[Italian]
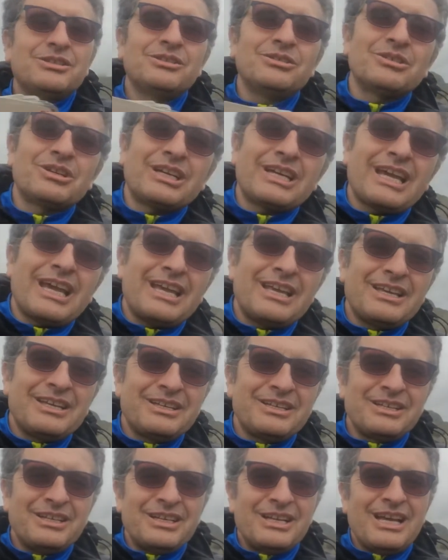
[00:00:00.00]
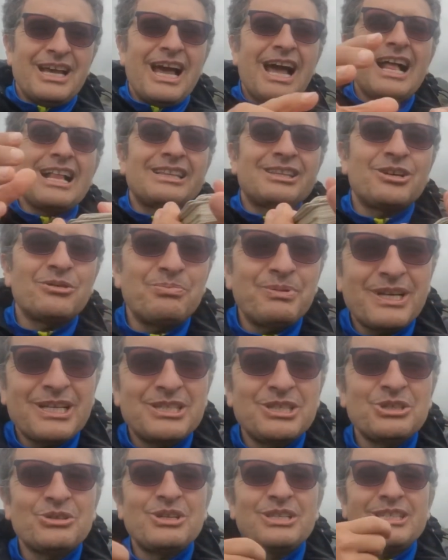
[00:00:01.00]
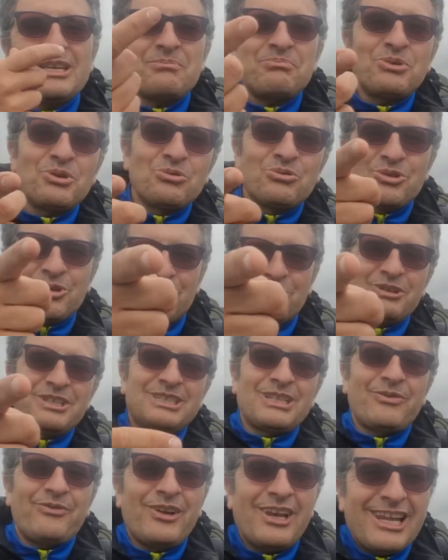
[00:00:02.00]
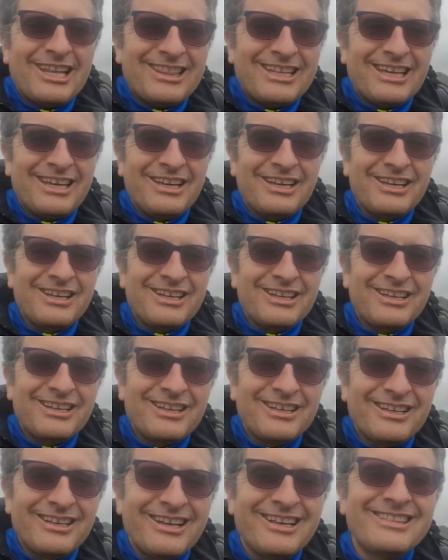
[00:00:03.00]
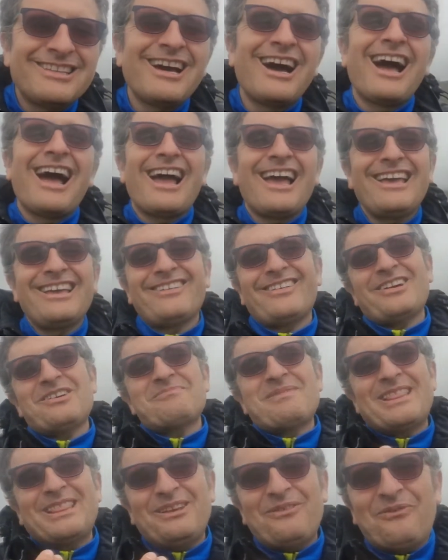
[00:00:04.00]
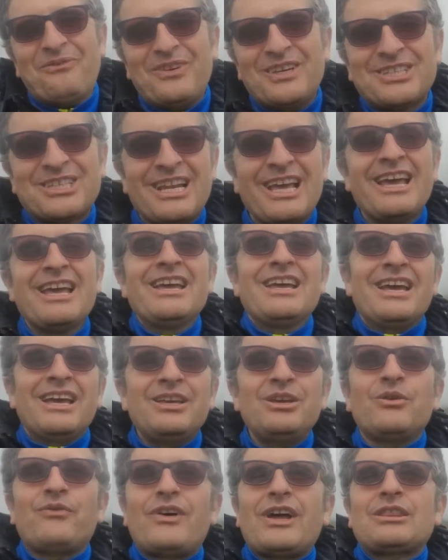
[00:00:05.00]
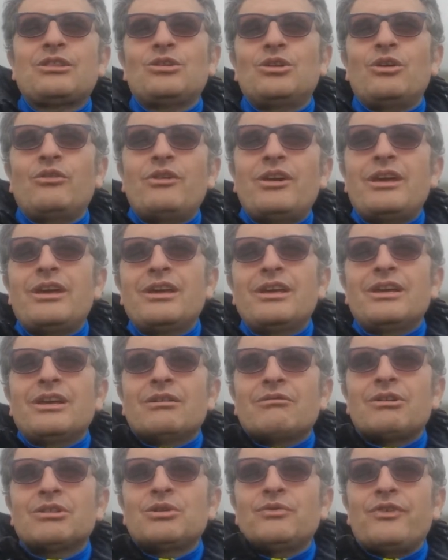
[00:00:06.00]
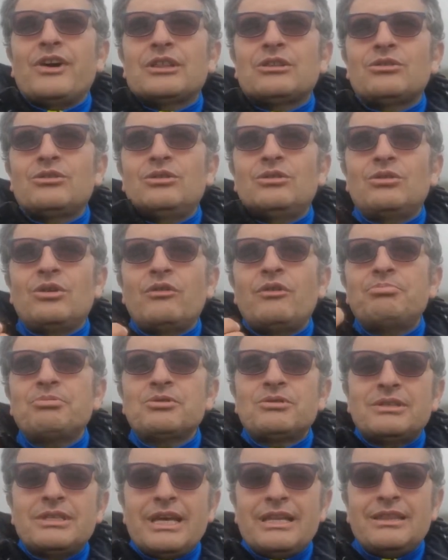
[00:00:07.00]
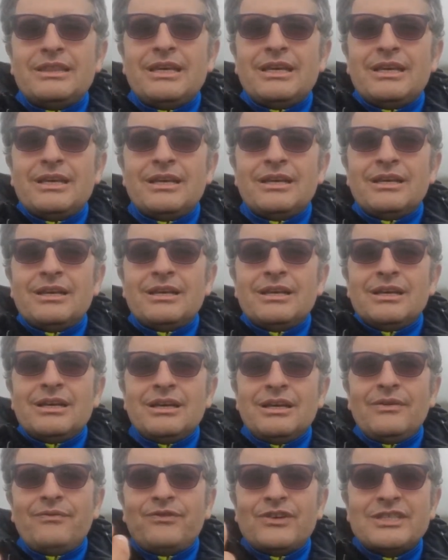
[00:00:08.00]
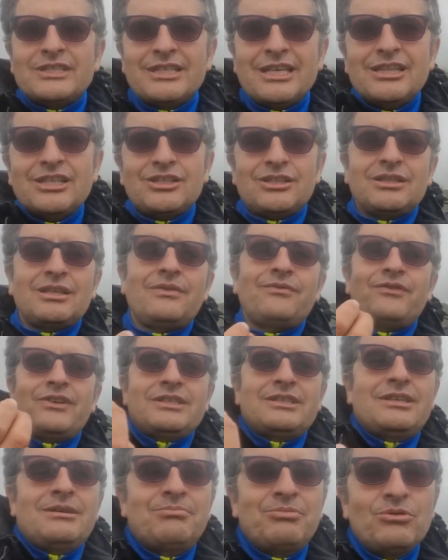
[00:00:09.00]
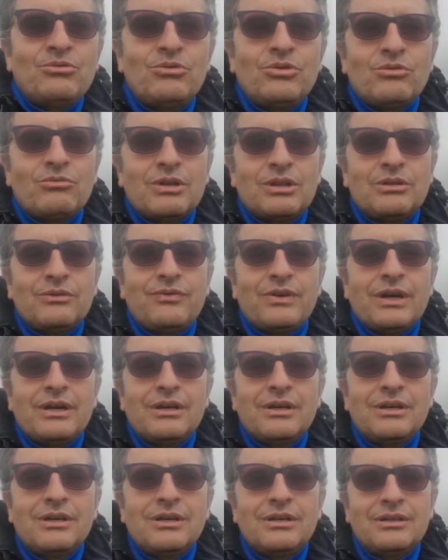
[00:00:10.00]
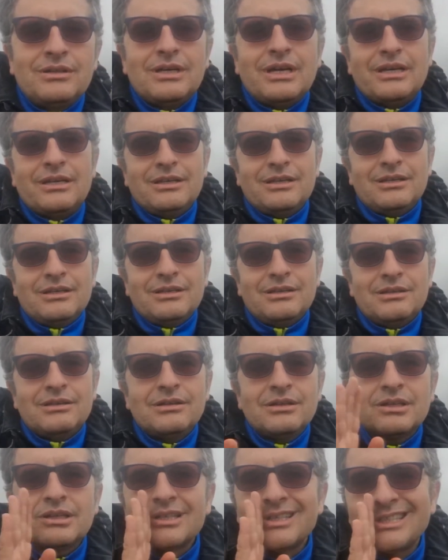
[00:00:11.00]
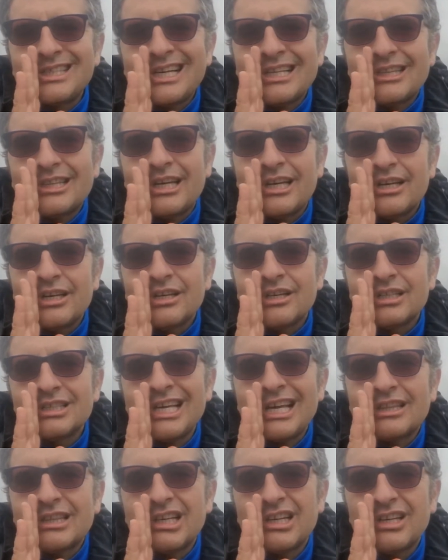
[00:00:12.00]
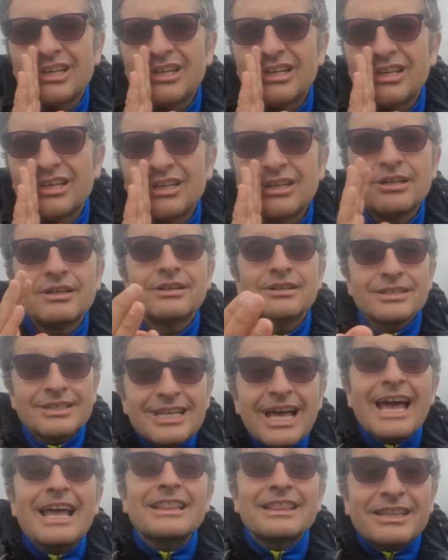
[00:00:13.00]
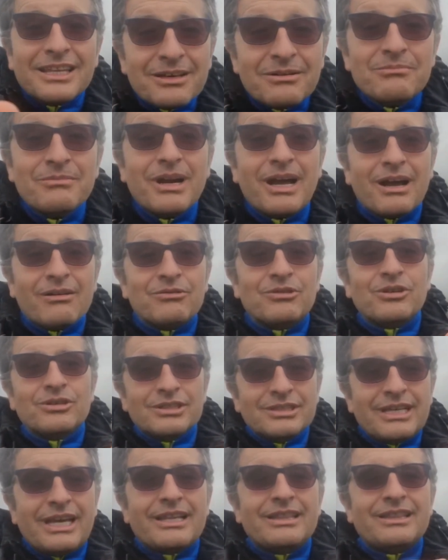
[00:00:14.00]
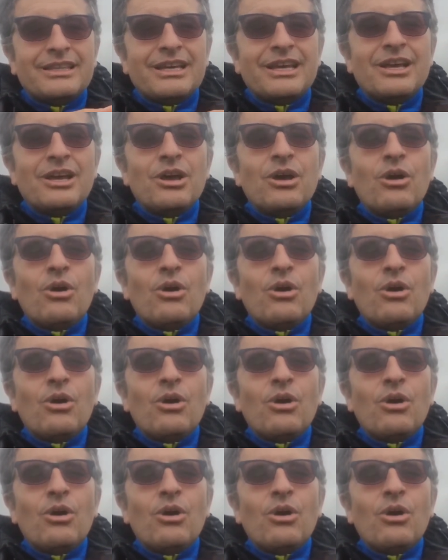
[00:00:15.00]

Ok, altra operazione, 6 più 1, questa falla te. Dai, come è difficile. Io ho fatto 9, quanto ho fatto io? 9 più 7 e fa 16, te fa 6 più 1, quanto fa? Dai, 7, 7, 7, bravo, 7.